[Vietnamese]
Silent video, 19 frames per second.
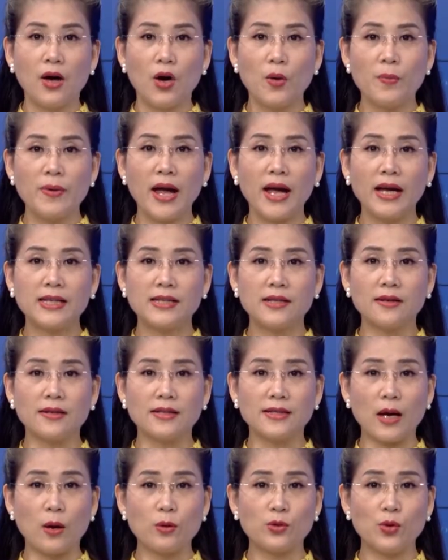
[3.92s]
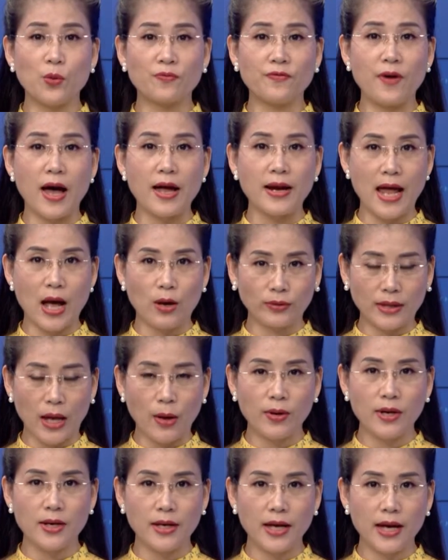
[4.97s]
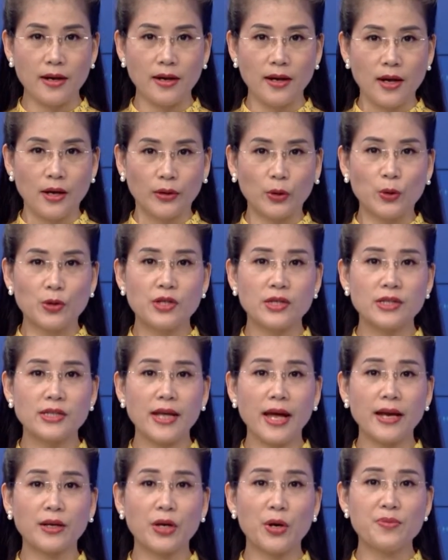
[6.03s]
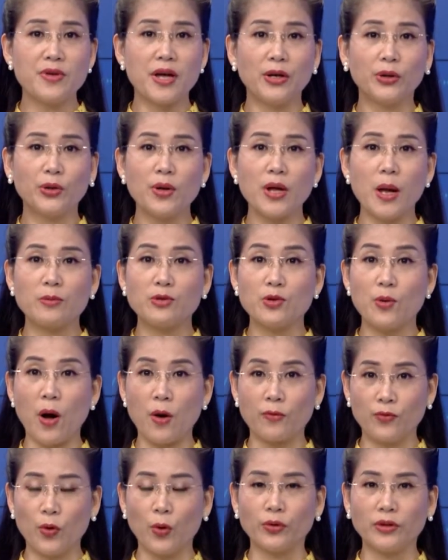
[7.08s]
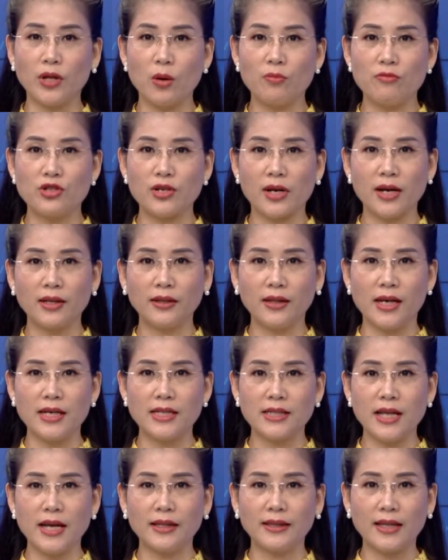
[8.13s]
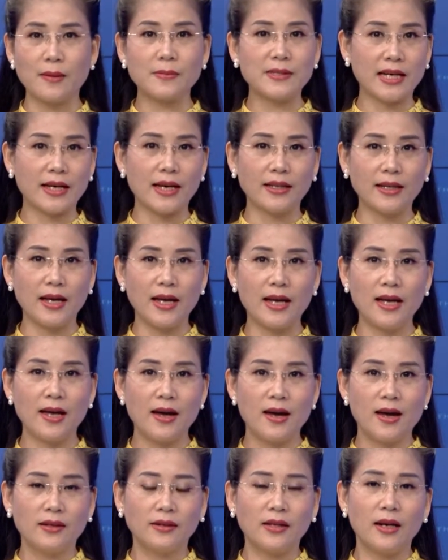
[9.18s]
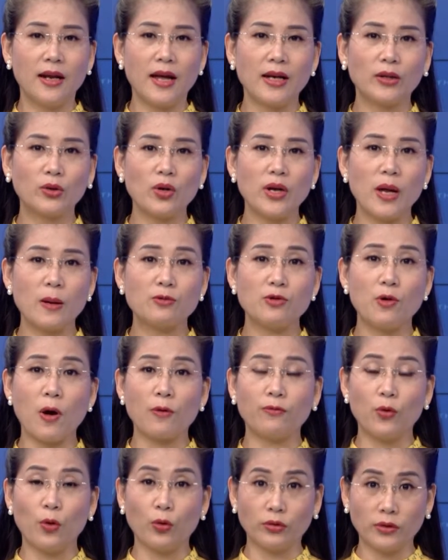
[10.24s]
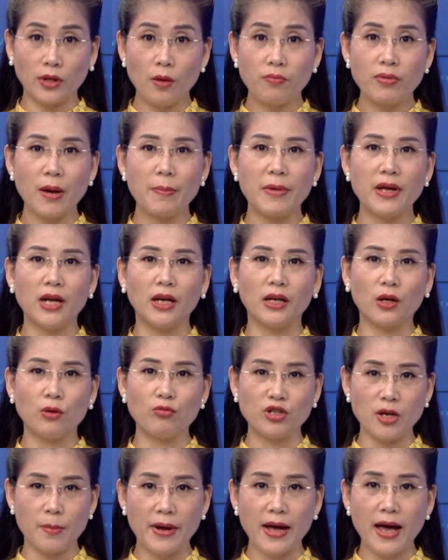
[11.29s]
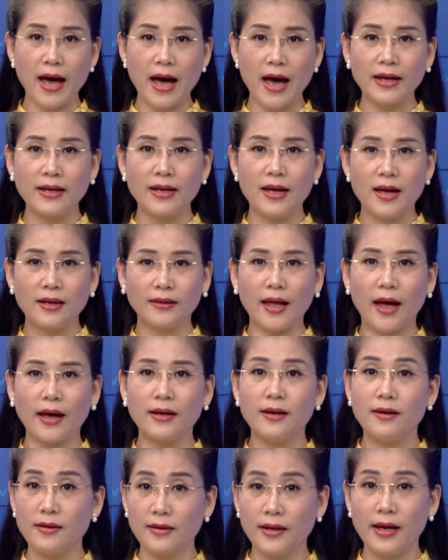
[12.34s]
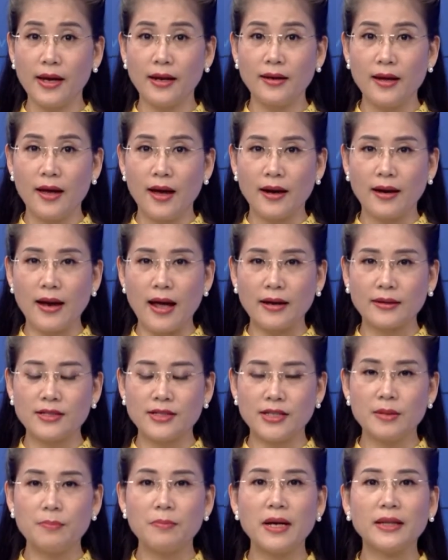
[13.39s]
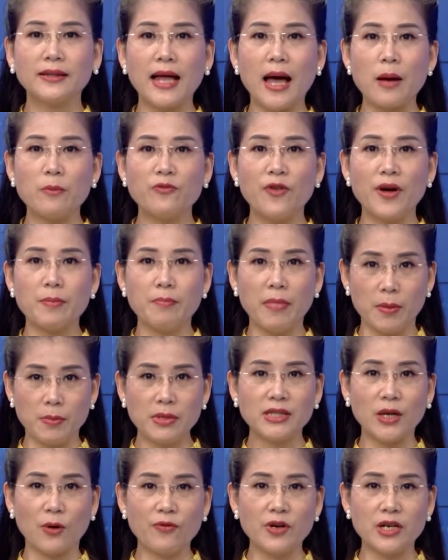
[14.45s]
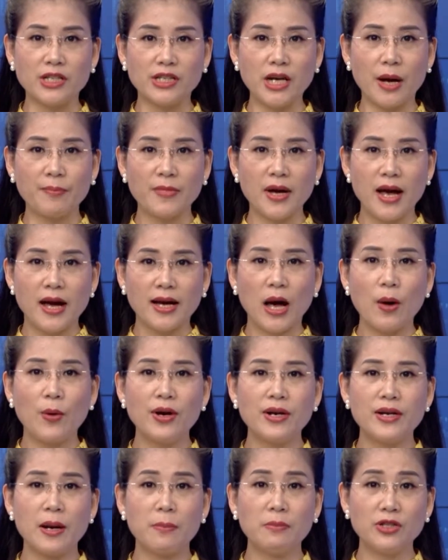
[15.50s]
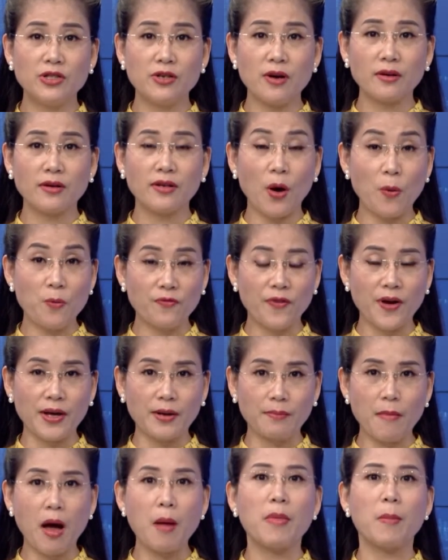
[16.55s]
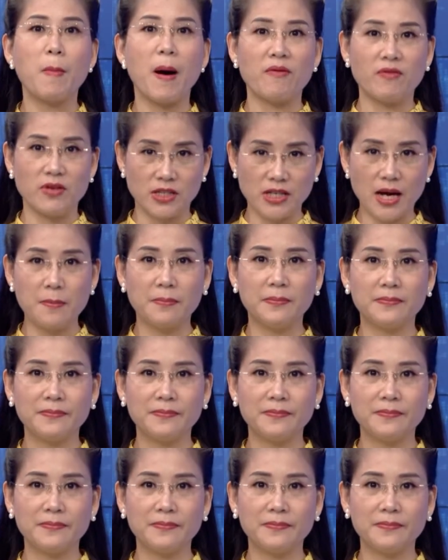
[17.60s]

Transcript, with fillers: Hôm nay, Sở Giáo dục và Đào tạo Hưng Yên tổ chức xét công nhận tốt nghiệp trung học phổ thông cho các thí sinh tham gia kỳ thi. Tỷ lệ tốt nghiệp trung học phổ thông năm 2022 tại Hưng Yên đạt 98,76%, cao hơn năm trước 0,33%.